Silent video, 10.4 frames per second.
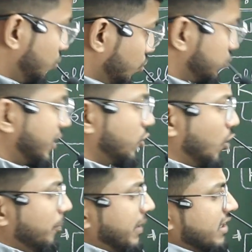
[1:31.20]
लेकिन दूसरा
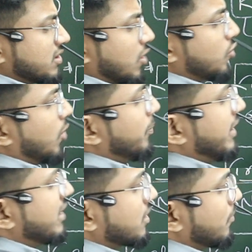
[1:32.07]
कॉम्बिनेशन और
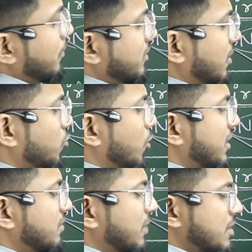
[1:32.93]
कॉम्बिनेशन में सबको
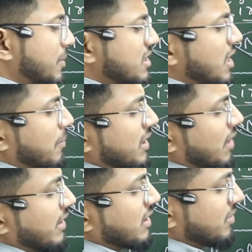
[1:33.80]
बचपन से
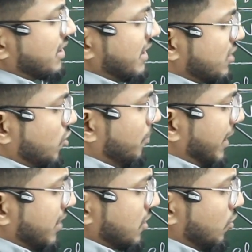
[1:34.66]
पता भाई साहब सीरीज
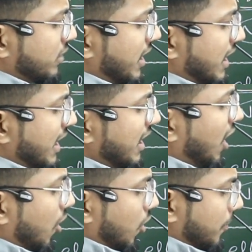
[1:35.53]
कॉम्बिनेशन होता है
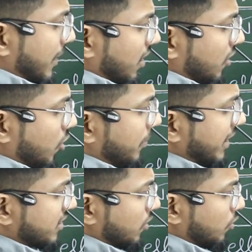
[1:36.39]
और पैरेलल
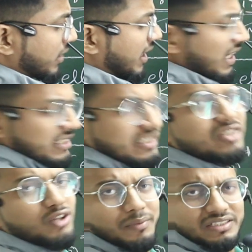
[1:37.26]
कॉम्बिनेशन होता है
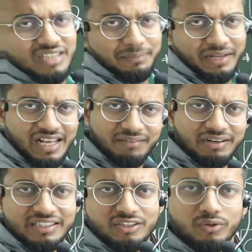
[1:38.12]
सीरीज कॉम्बिनेशन आप
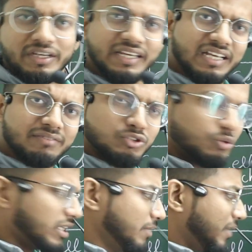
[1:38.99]
एक बार देखोगे एक
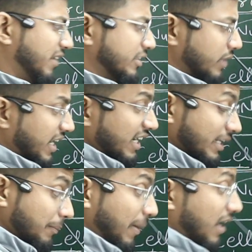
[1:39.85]
चुटकी में रिवाइज हो जाएगा
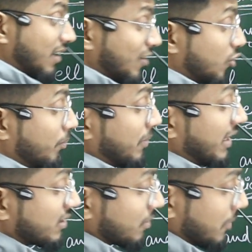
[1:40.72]
लेकिन पैरेलल
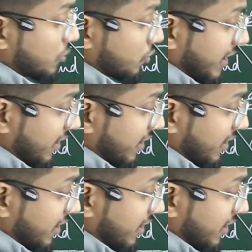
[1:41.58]
कॉम्बिनेशन बच्चों